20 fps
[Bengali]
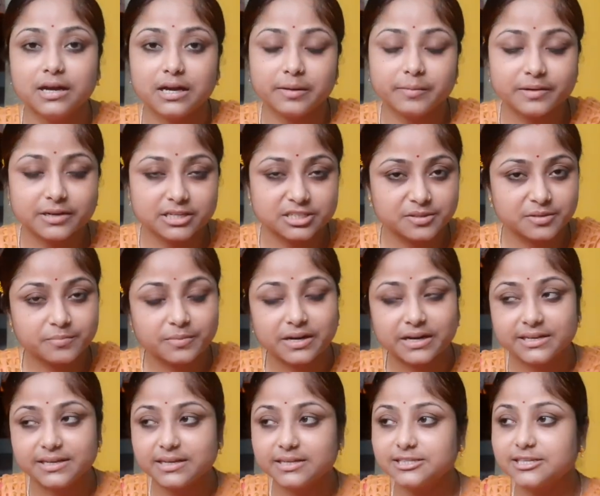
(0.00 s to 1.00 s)
আমার হাজব্যান্ড
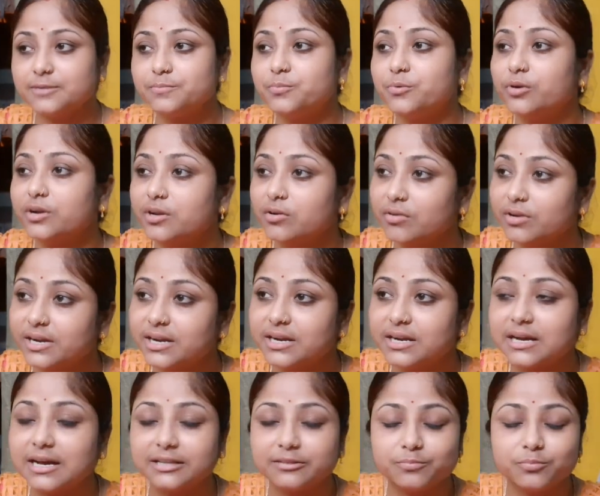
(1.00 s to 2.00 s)
বাড়ি আসার পরে অনেক
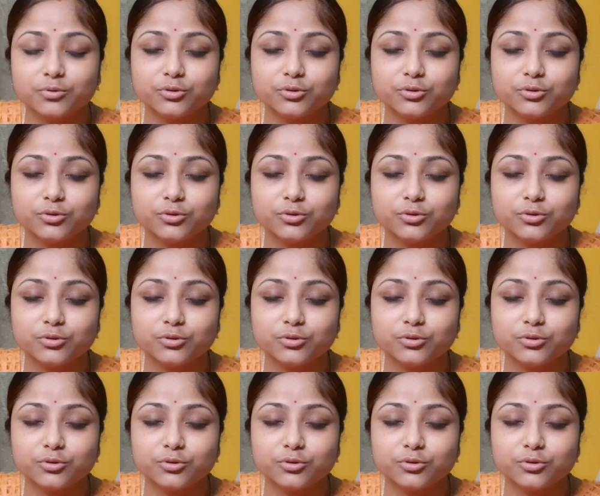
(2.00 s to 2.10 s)
রাত